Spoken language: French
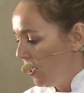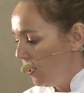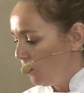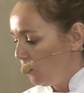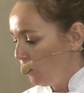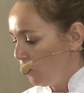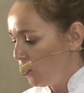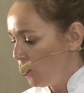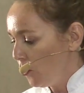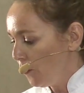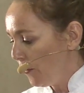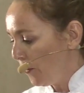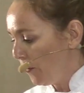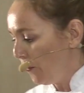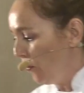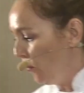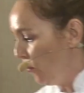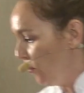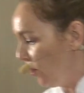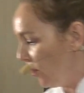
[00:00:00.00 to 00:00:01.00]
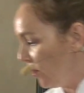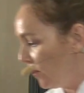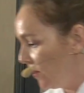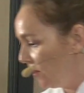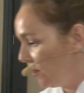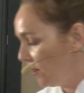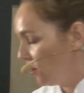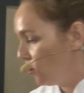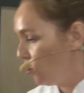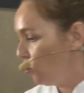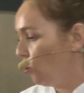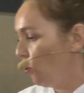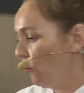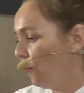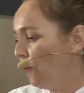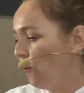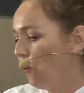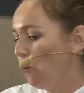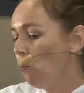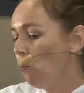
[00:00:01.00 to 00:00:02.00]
Donc je fais fondre sur feu